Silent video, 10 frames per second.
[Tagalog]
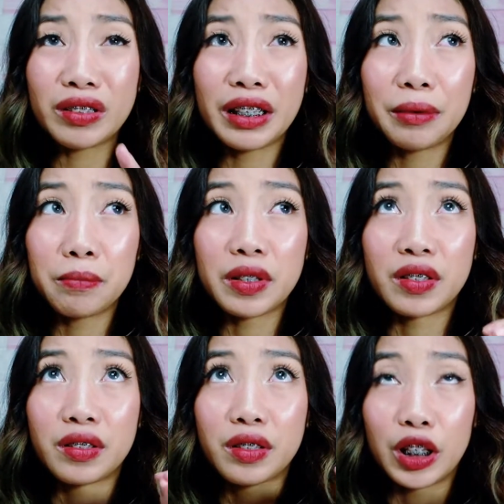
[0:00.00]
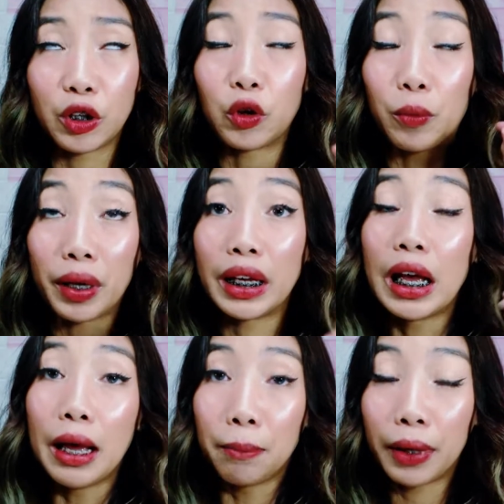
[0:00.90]
kasing mas siguro may,
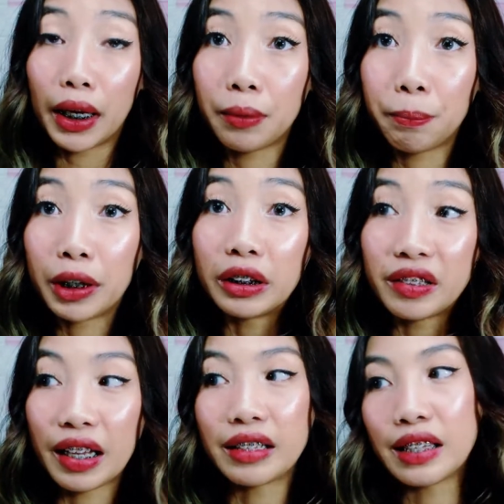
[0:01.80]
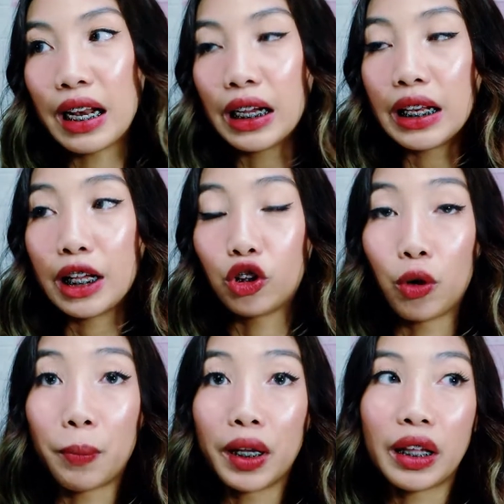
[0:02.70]
may bigger size talaga
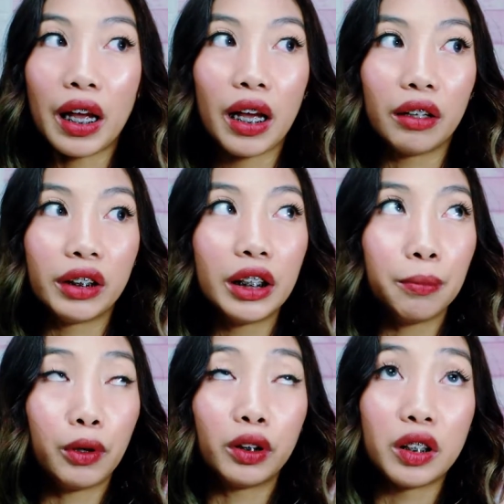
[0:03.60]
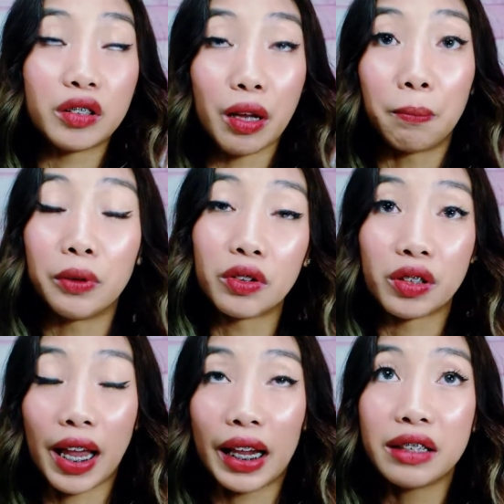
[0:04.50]
nito. But I really bought the sample
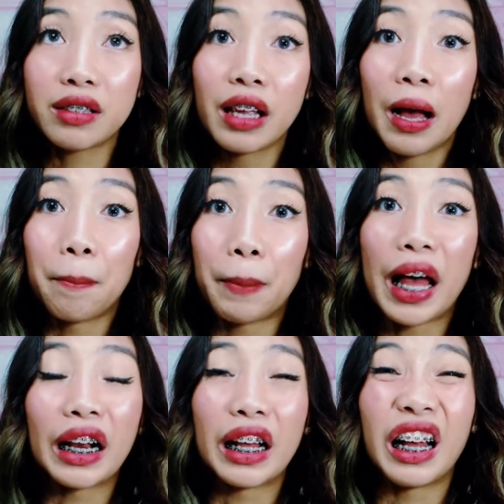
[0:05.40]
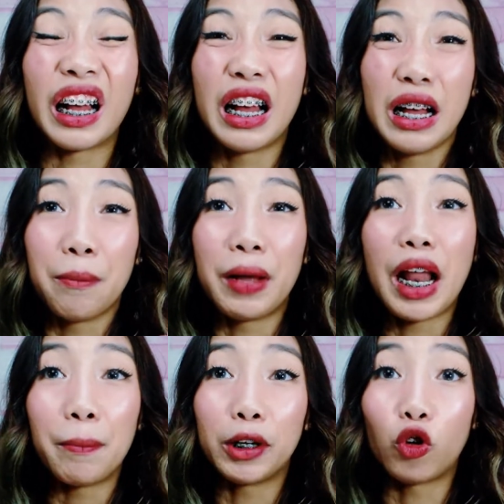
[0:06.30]
size para
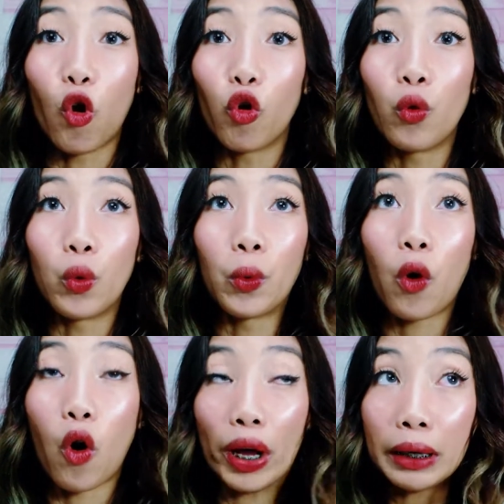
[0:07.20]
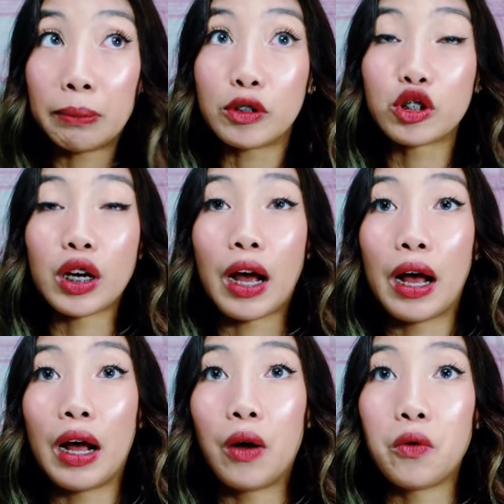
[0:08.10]
malaman ko kung okay ba
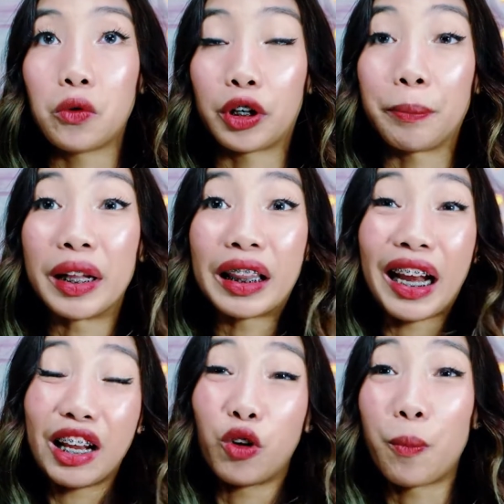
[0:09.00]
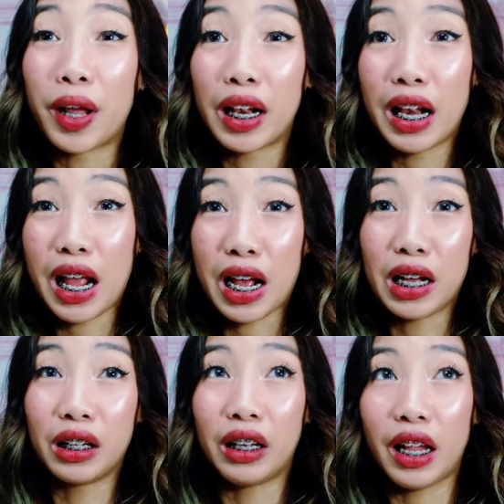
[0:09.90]
siya or matry ko man
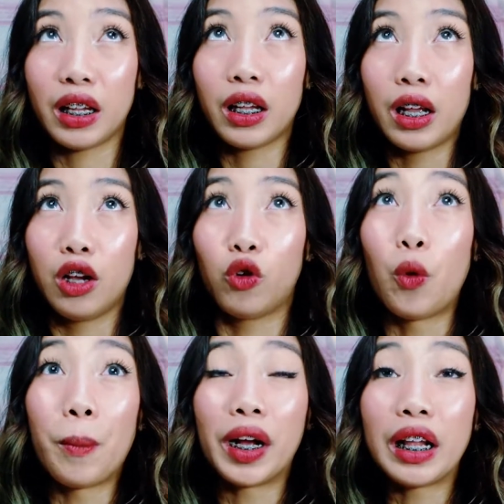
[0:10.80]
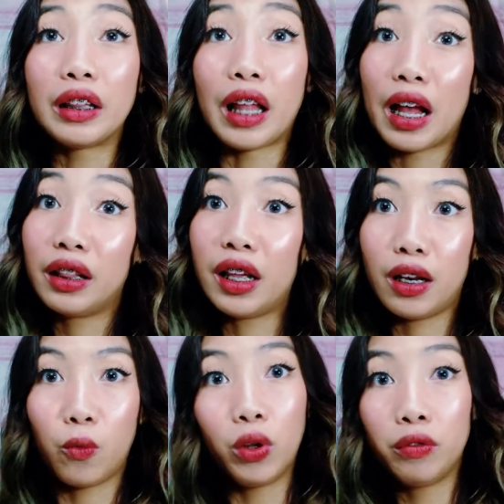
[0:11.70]
lang. Like, kung maganda,
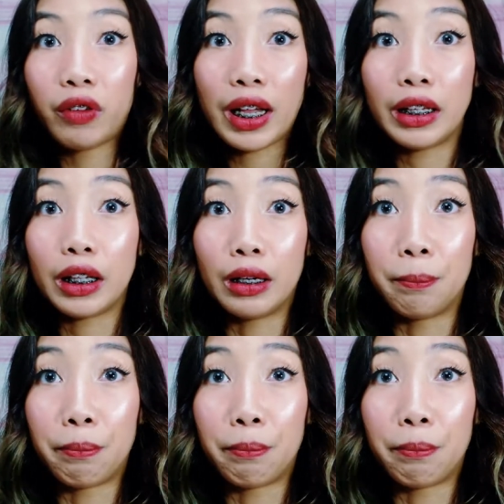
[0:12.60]
then we'll buy the